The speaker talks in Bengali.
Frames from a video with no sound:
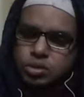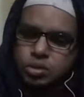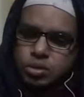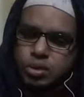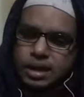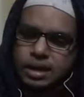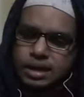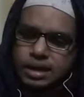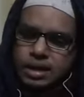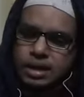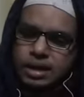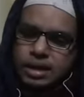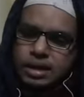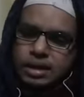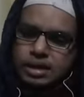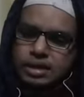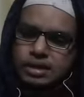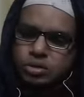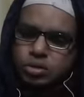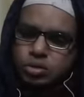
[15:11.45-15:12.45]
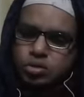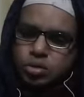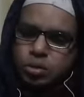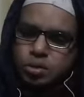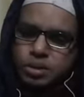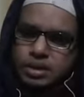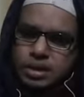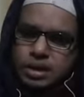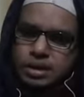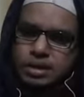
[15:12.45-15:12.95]
ছোঁয়ায় কিছু
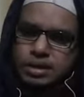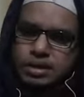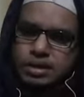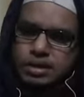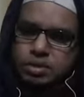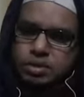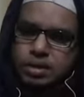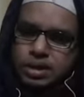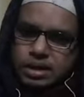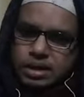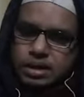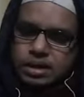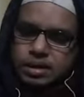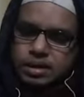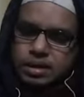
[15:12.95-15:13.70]
কবিতা তিনি ওখানে